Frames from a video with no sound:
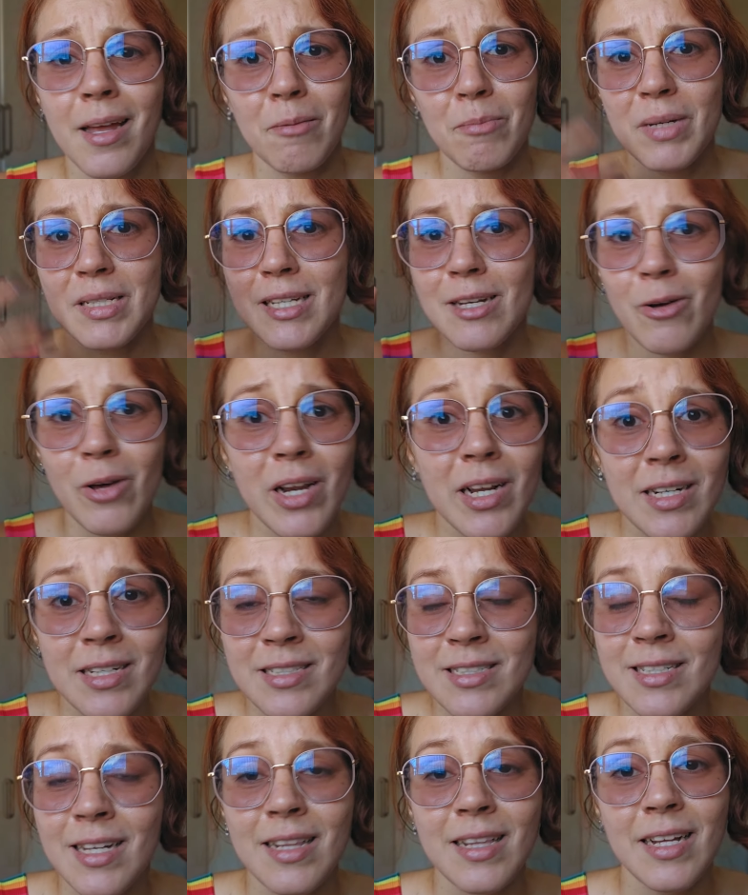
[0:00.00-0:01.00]
Mas agora
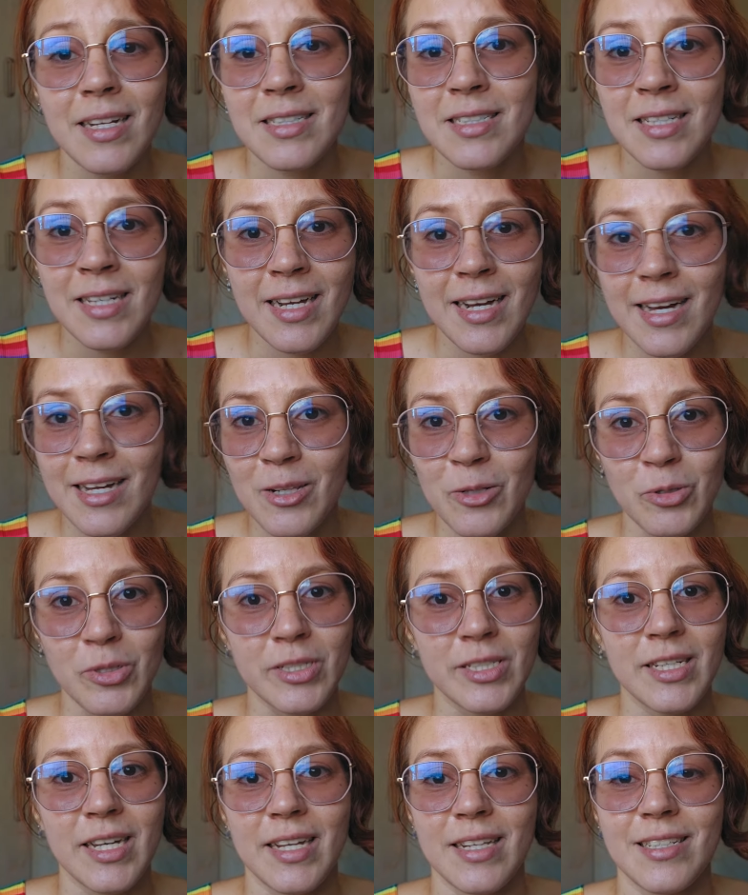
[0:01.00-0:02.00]
ela já até
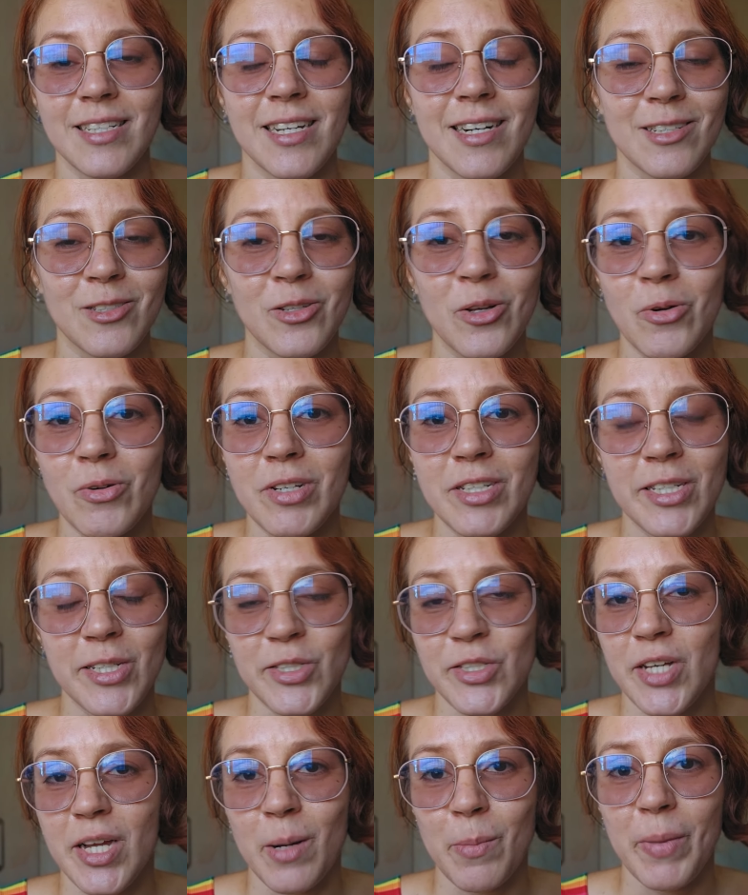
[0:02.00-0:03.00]
desencanou, gente. Era só quando a
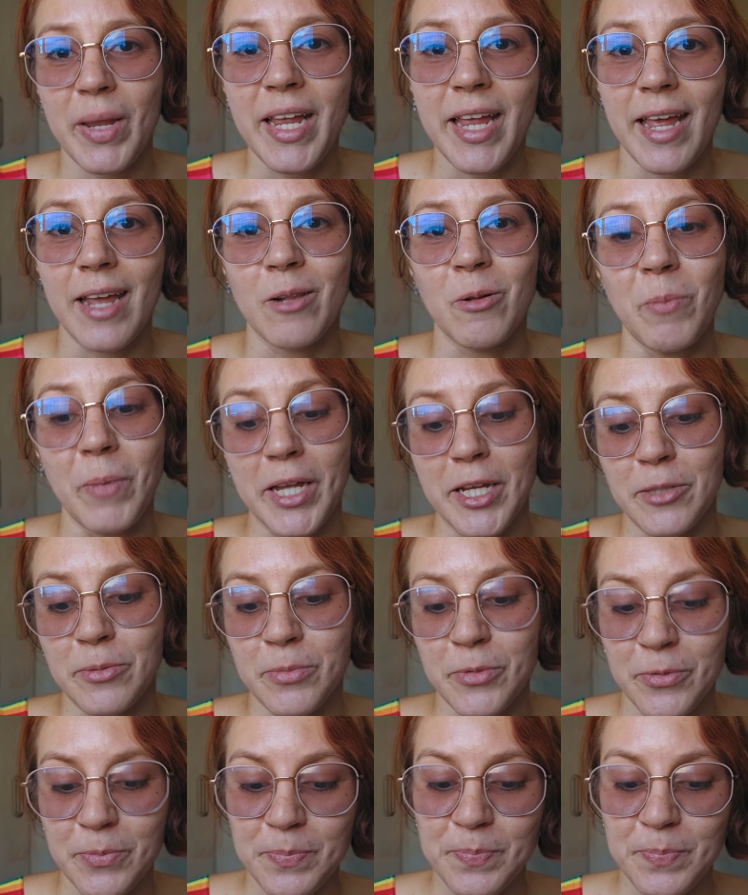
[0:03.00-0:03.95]
gente era pequena mesmo.